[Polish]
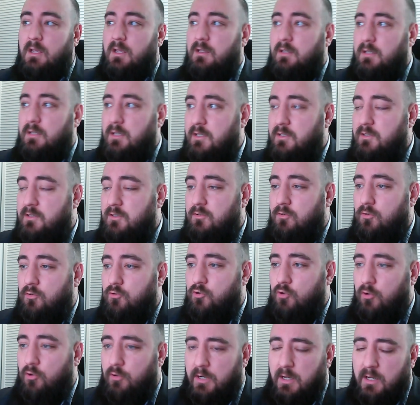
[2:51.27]
jest to
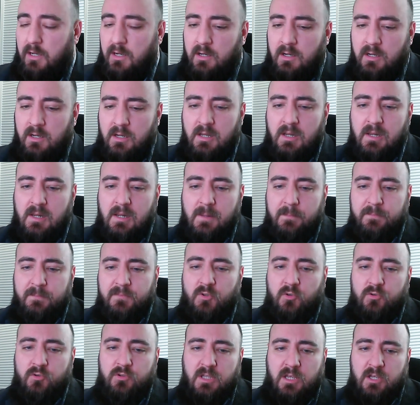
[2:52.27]
żona,
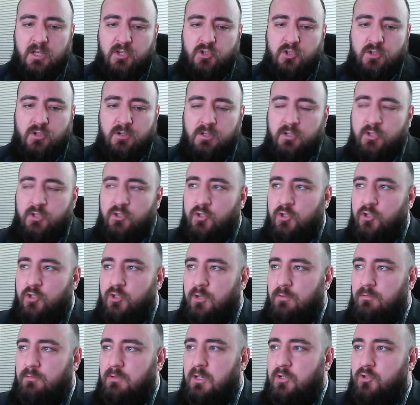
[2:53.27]
to też liczy
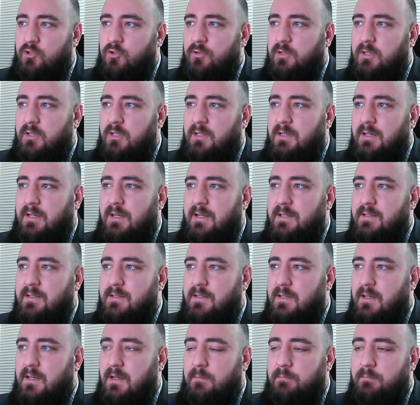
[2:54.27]
się dla żony
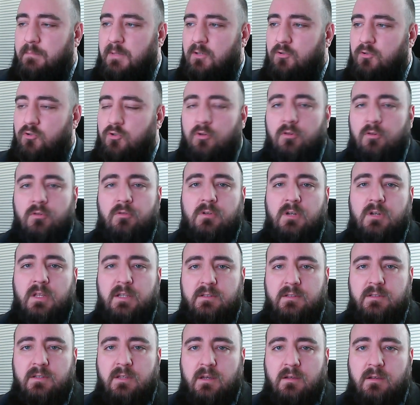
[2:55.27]
karencja
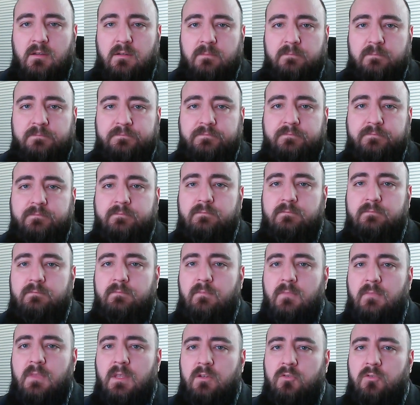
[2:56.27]
pięcioletnia.
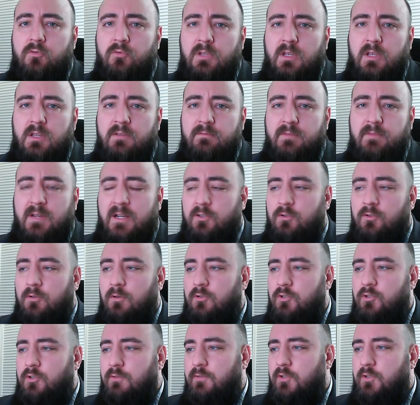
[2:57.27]
I tutaj warto
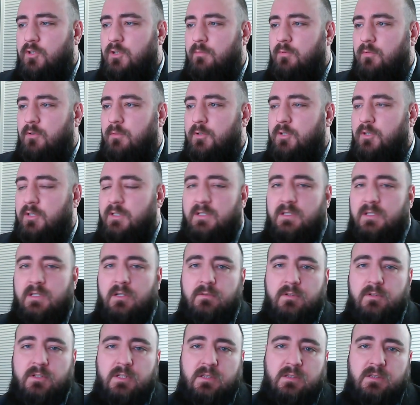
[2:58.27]
oczywiście byłoby się
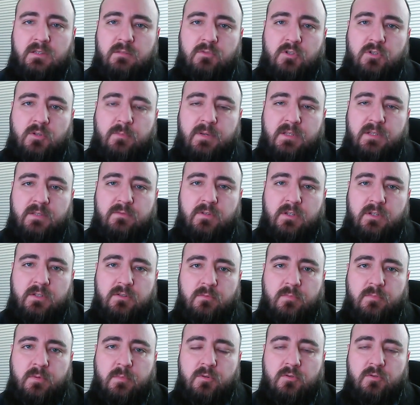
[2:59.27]
zastanowić nad tym, czy państwo nie
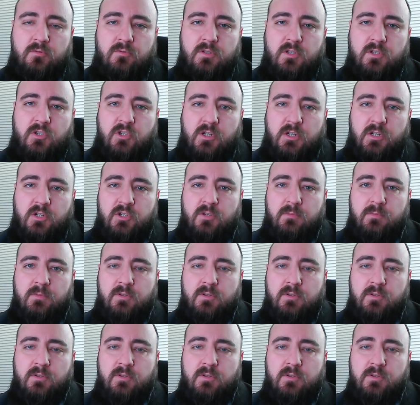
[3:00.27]
chcą po prostu zaczekać, żeby